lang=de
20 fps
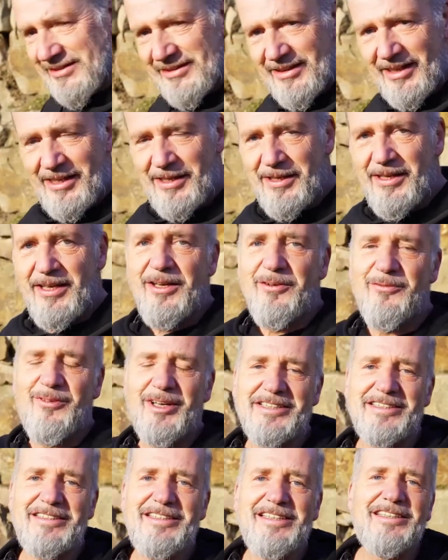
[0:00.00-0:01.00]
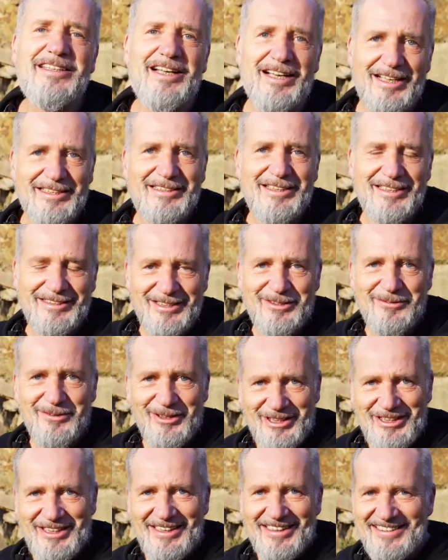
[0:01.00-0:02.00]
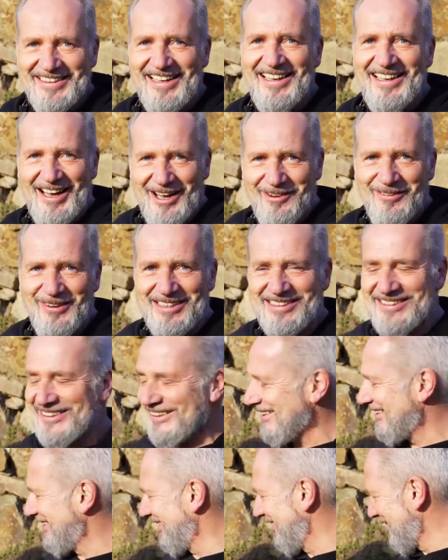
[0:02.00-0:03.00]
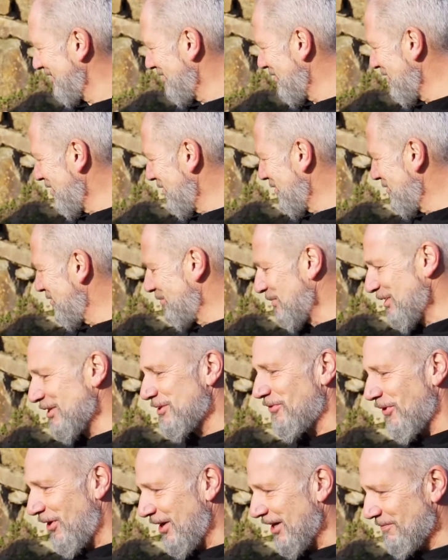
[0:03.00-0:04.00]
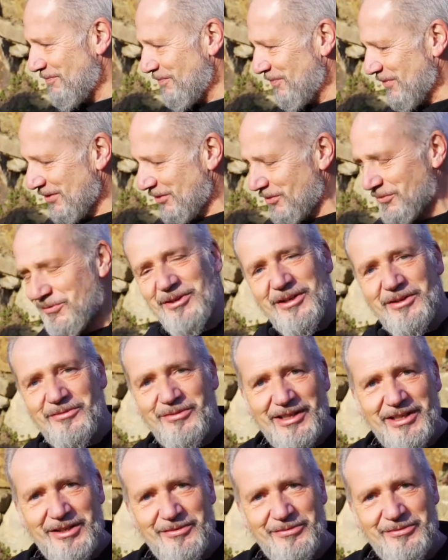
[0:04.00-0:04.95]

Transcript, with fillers: ist da, was nicht heißt, dass er es verliert, aber es ist halt zumindest vorhanden und für den Fall